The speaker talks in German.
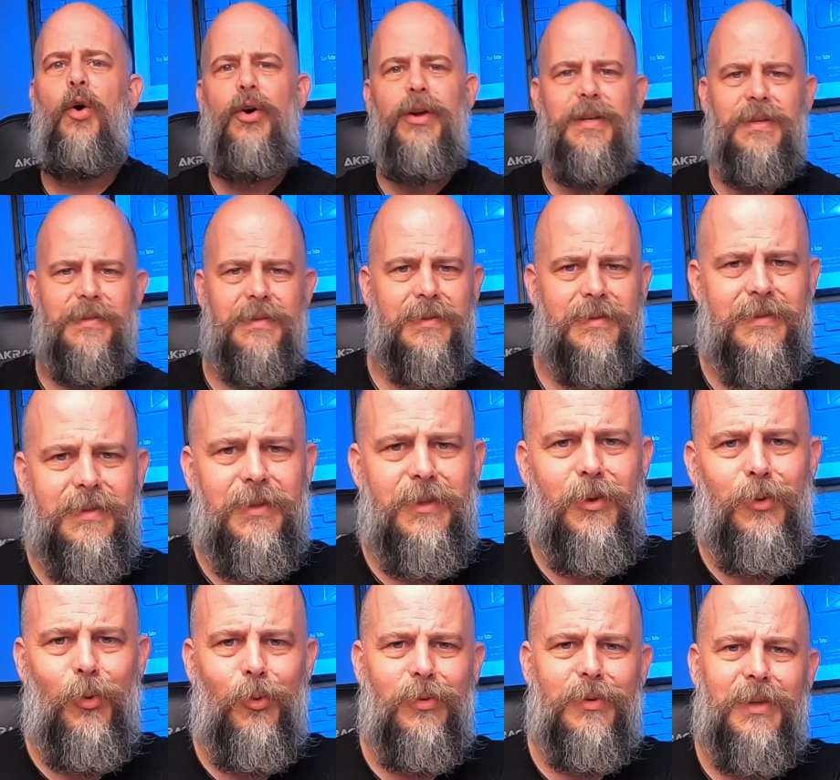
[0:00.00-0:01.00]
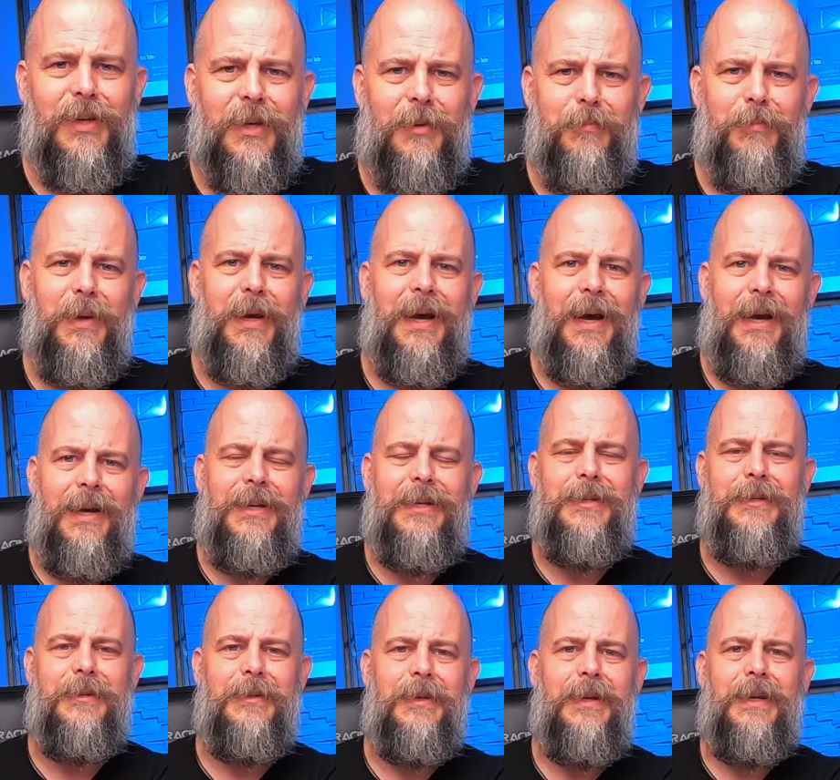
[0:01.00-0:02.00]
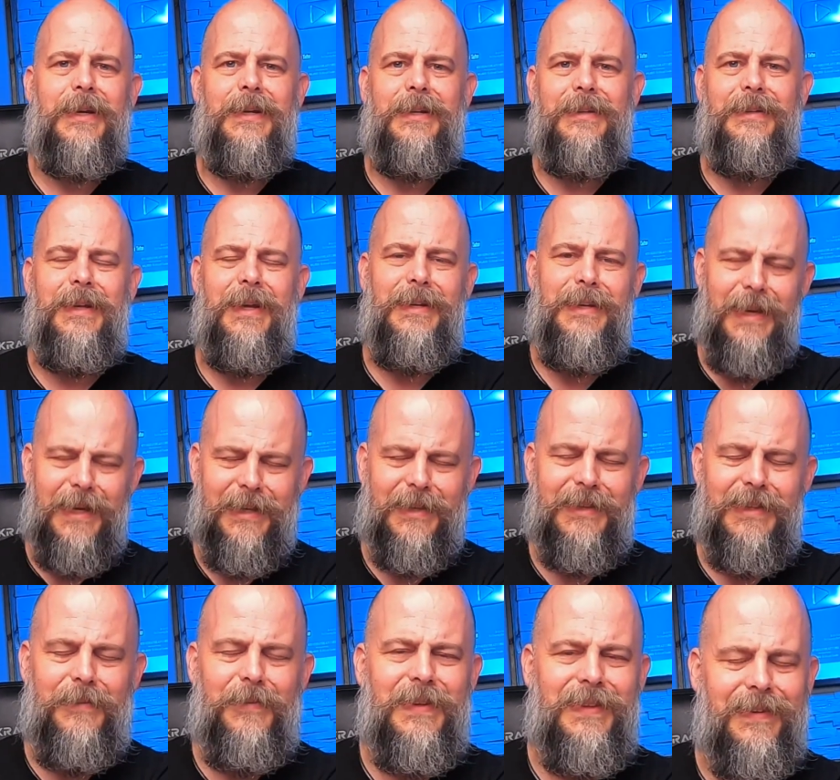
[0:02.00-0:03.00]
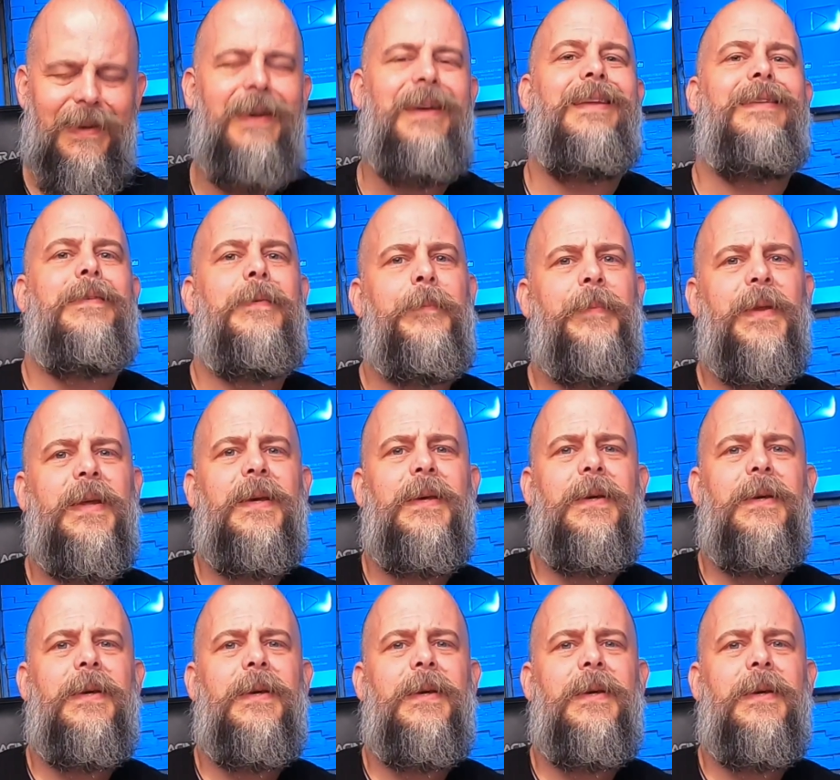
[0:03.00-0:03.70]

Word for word: äußerst in den unteren Bereichen der Negativität.